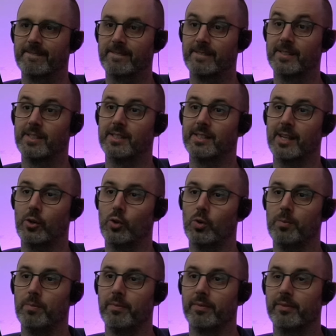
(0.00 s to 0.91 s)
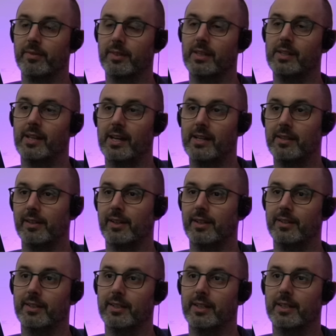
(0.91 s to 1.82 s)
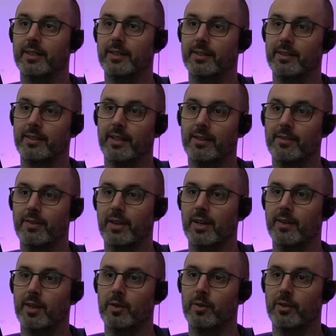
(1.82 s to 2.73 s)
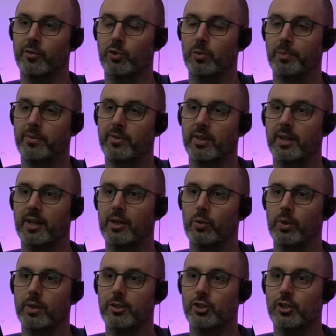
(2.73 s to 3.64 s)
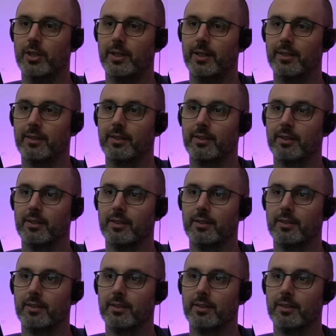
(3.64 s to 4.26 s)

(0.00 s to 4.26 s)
So, da oben die drei hintereinander. Das wäre jetzt auch was für ein bisschen AOE-Schaden.